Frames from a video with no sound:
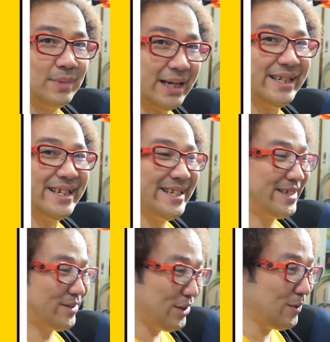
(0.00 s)
はい、えー、
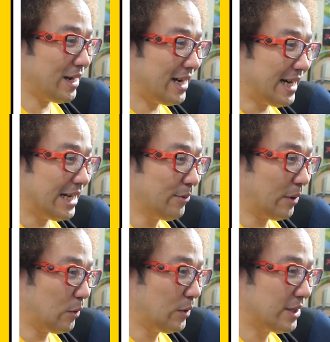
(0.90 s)
それでは
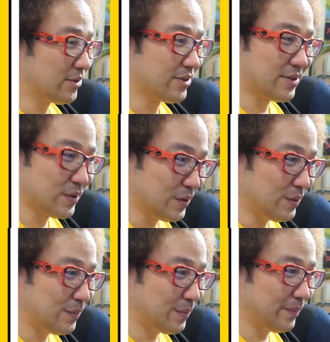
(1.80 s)
ドラゴンクエストツー
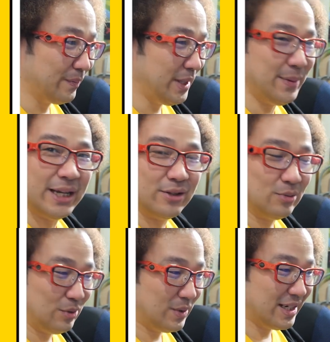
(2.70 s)
見てみたいと
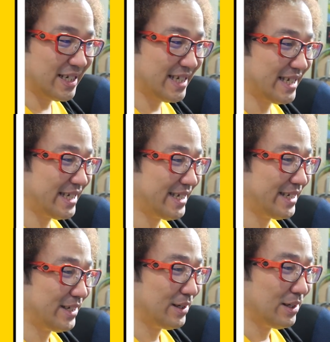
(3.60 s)
思います。
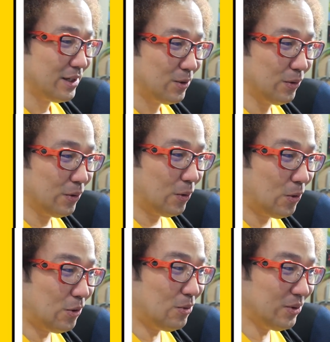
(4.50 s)
この
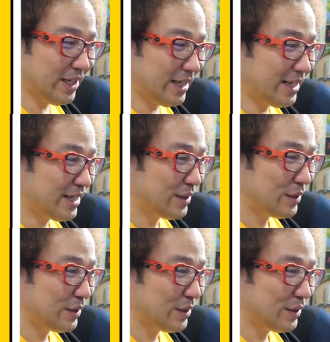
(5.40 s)
ロゴもね、